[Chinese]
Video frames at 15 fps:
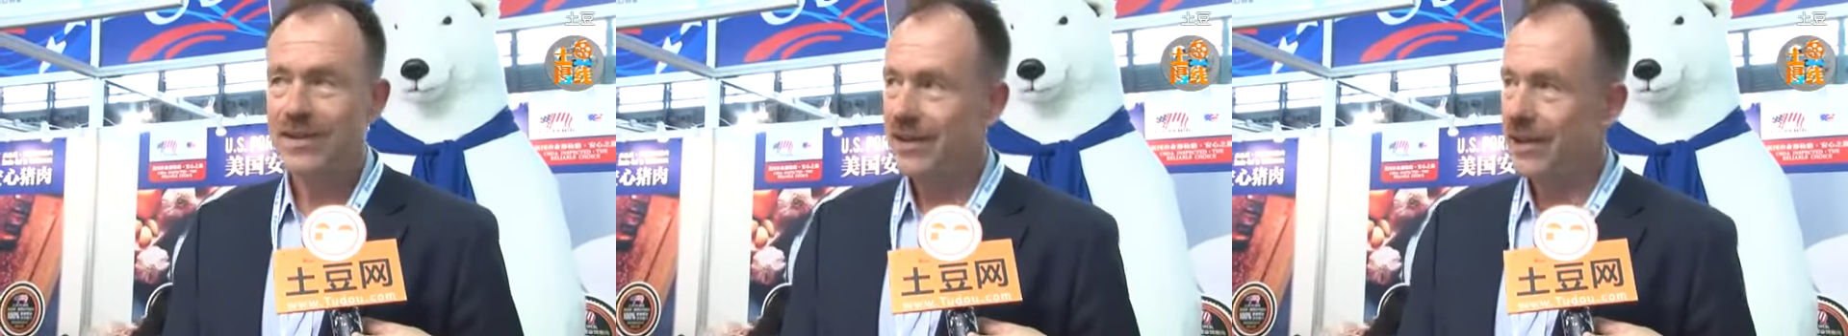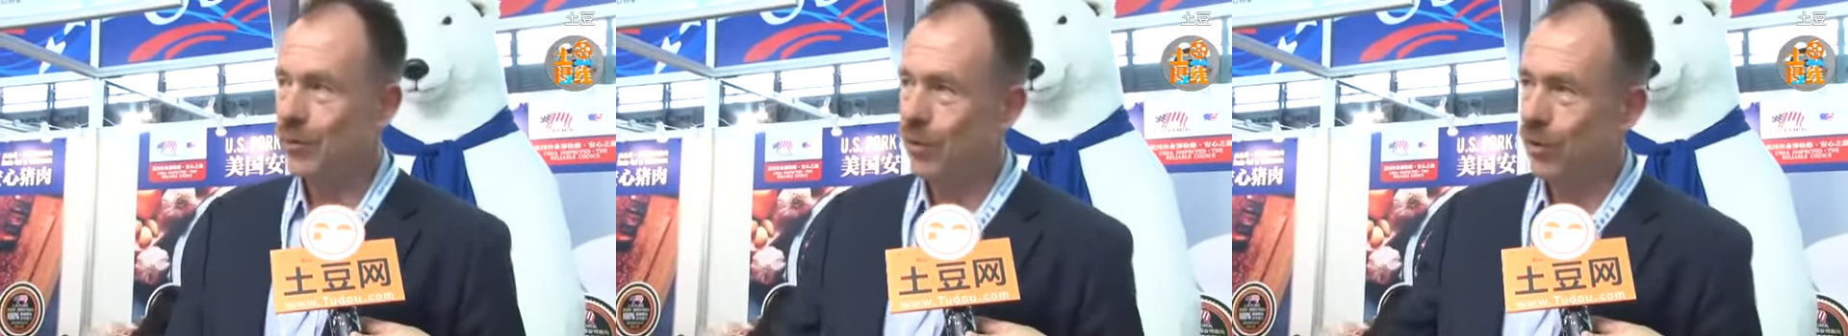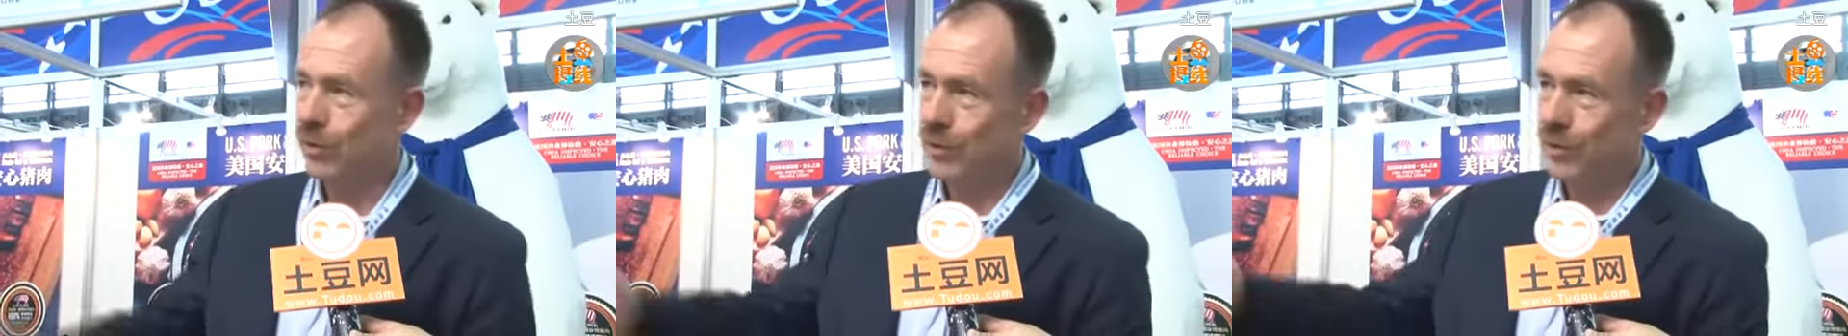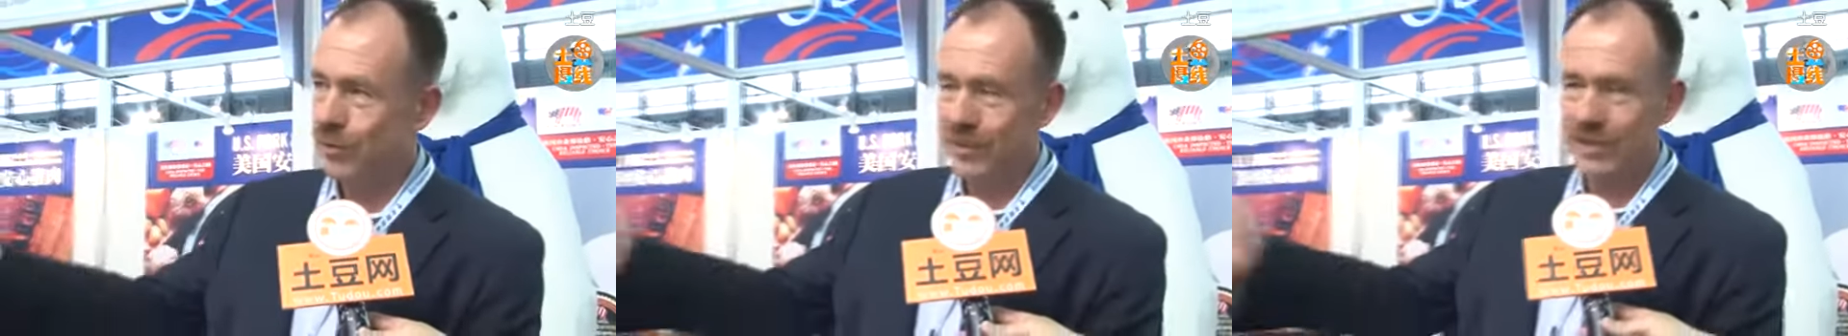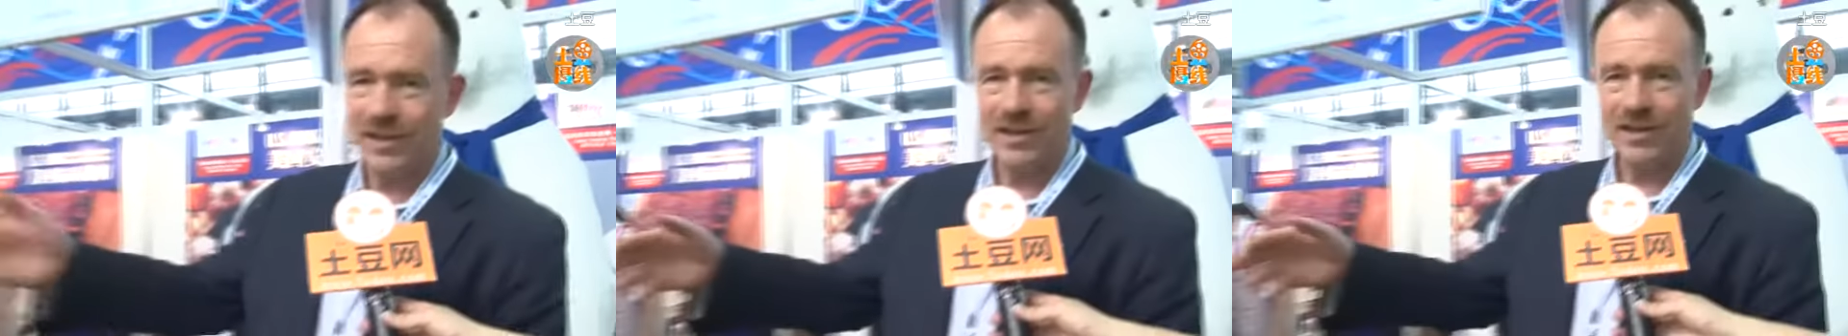那我
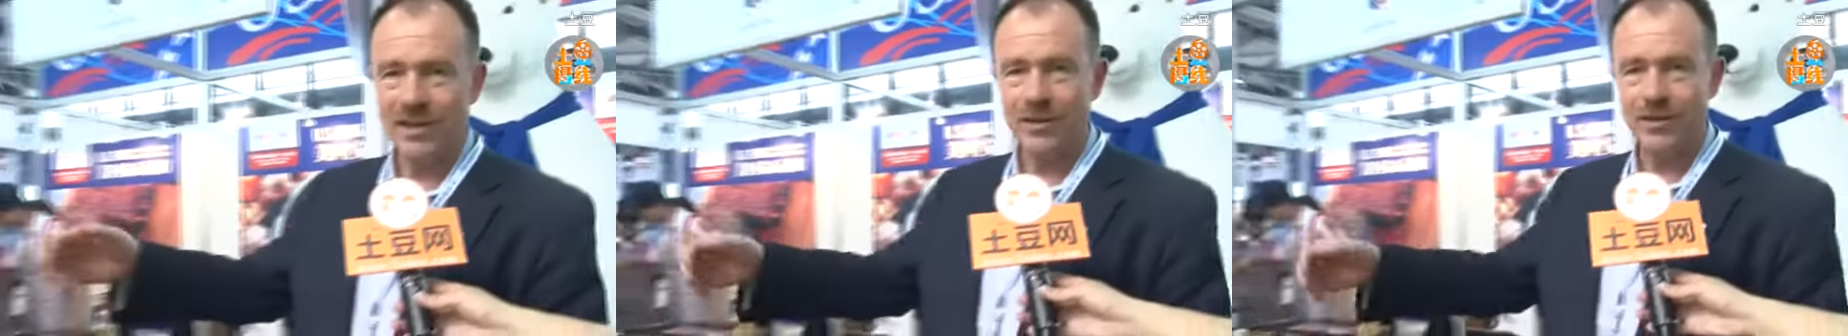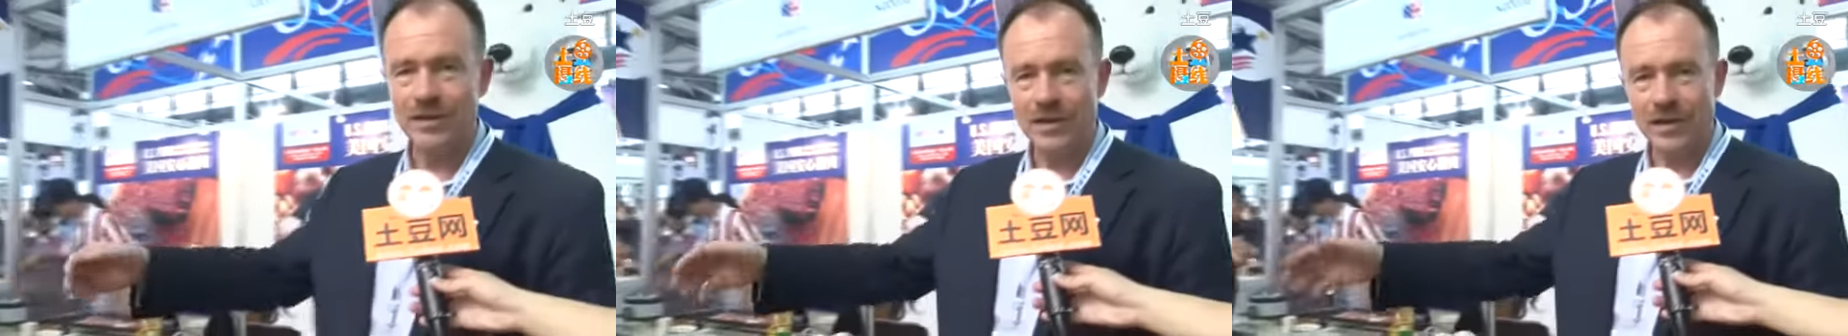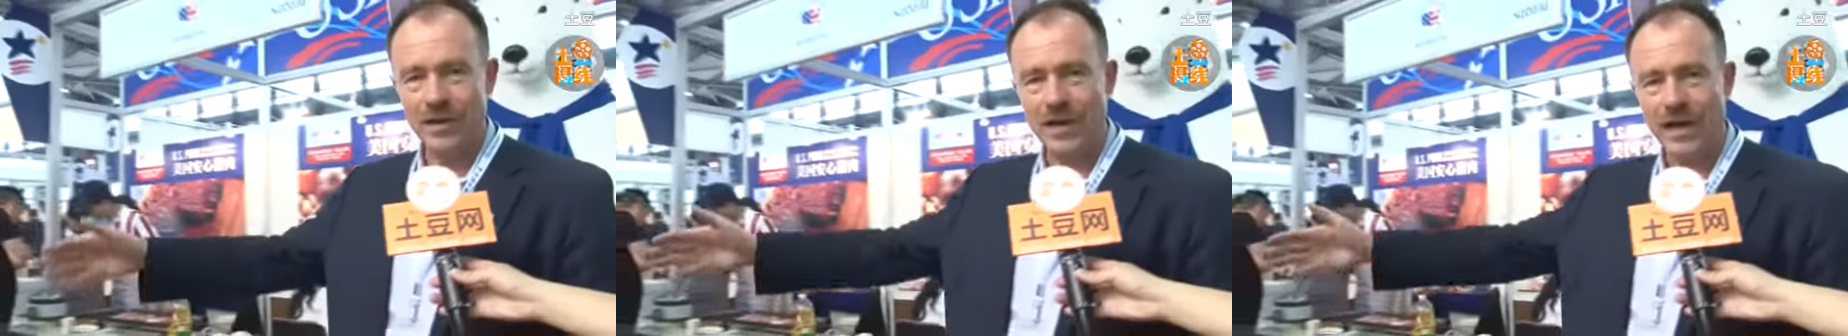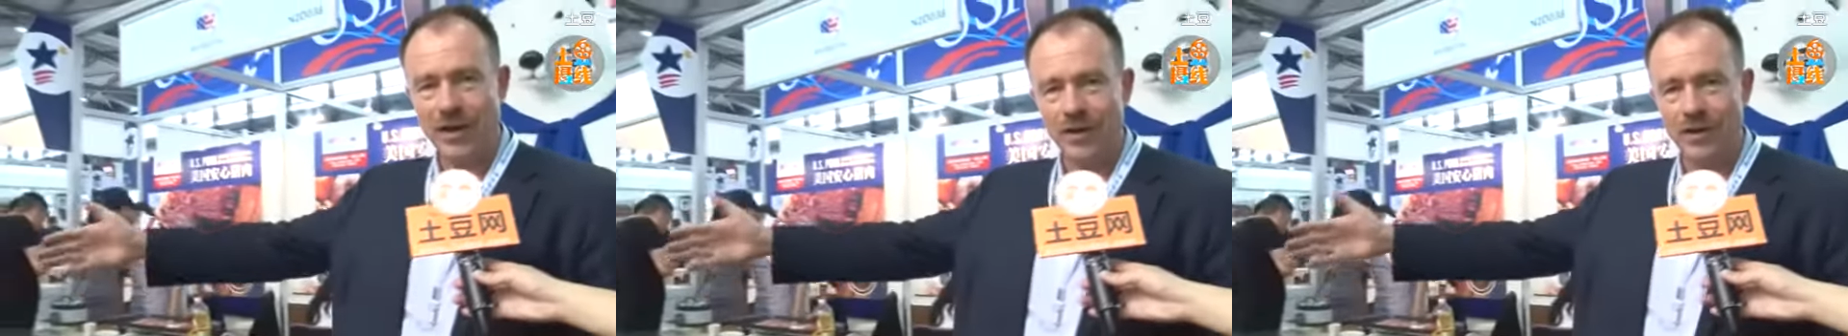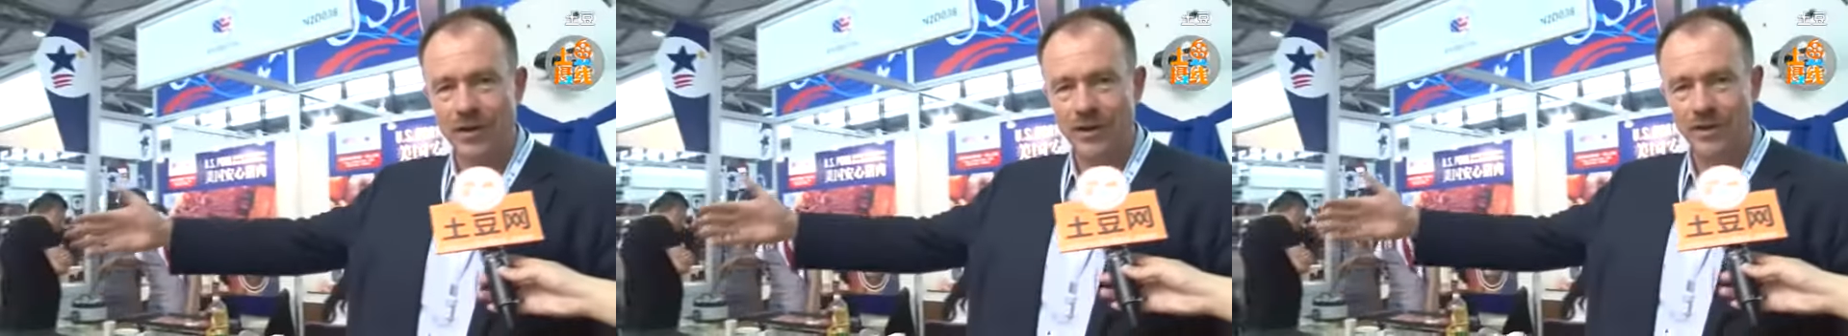有一个很很
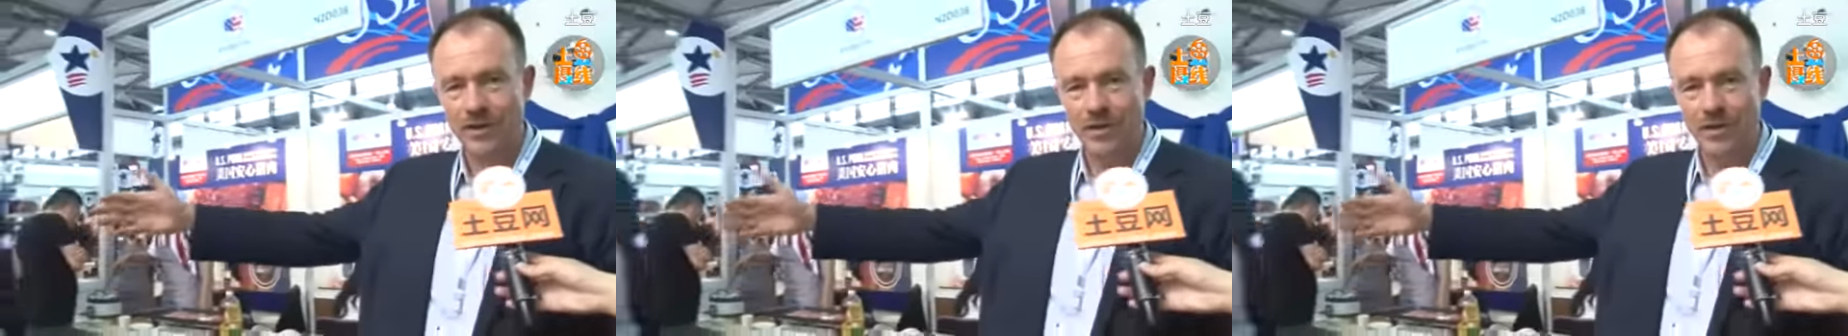好的